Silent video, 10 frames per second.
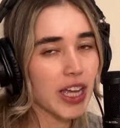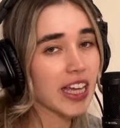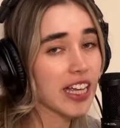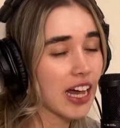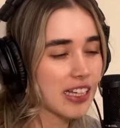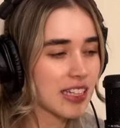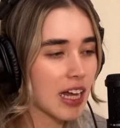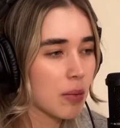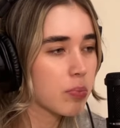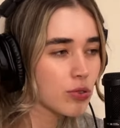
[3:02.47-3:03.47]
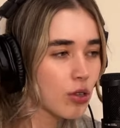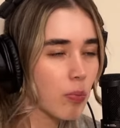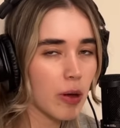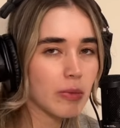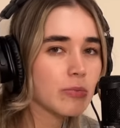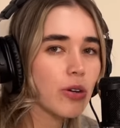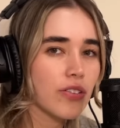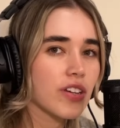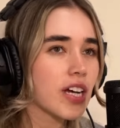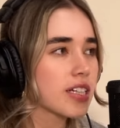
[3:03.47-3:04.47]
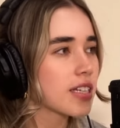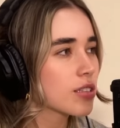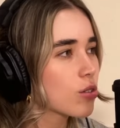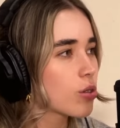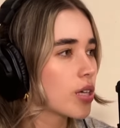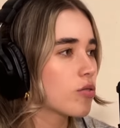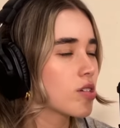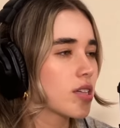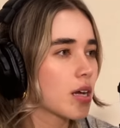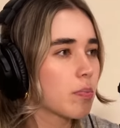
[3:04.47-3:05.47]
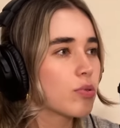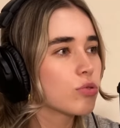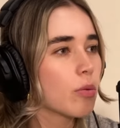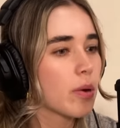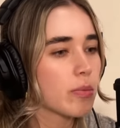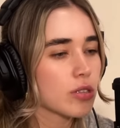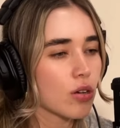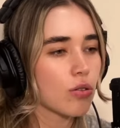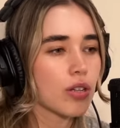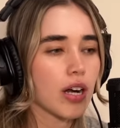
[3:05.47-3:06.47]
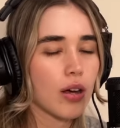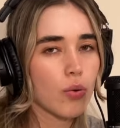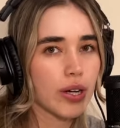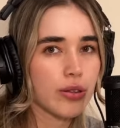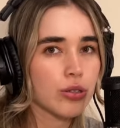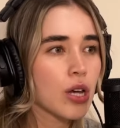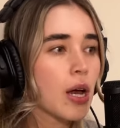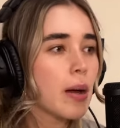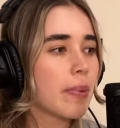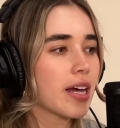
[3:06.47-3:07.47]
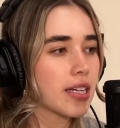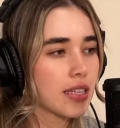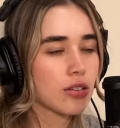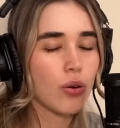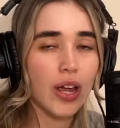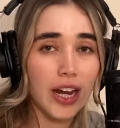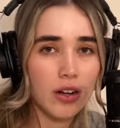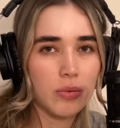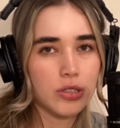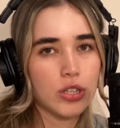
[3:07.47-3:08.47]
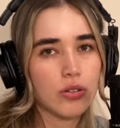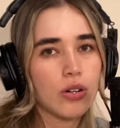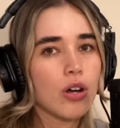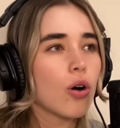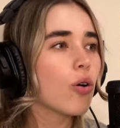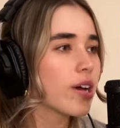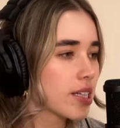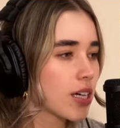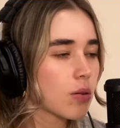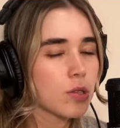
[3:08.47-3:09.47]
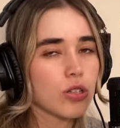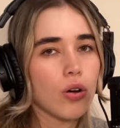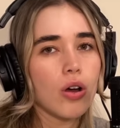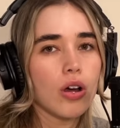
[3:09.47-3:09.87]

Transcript: Y hasta qué punto podemos modificar esas cosas o hasta qué punto podemos encontrar acuerdos para que tanto él como yo o ella como yo